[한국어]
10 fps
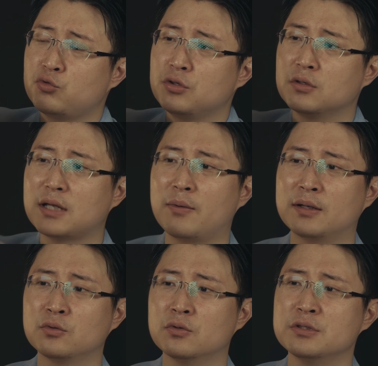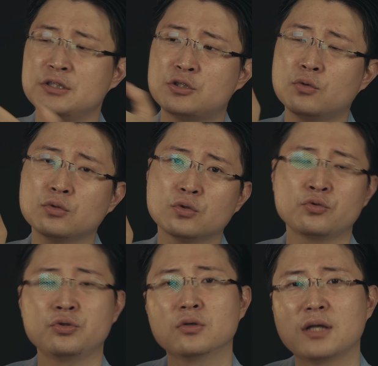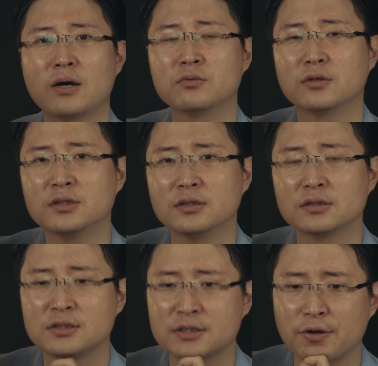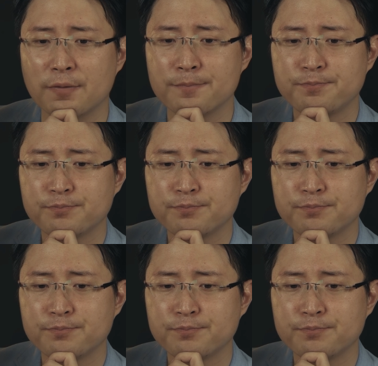튀어나와도 이 정도 튀어나온 거는 글쎄요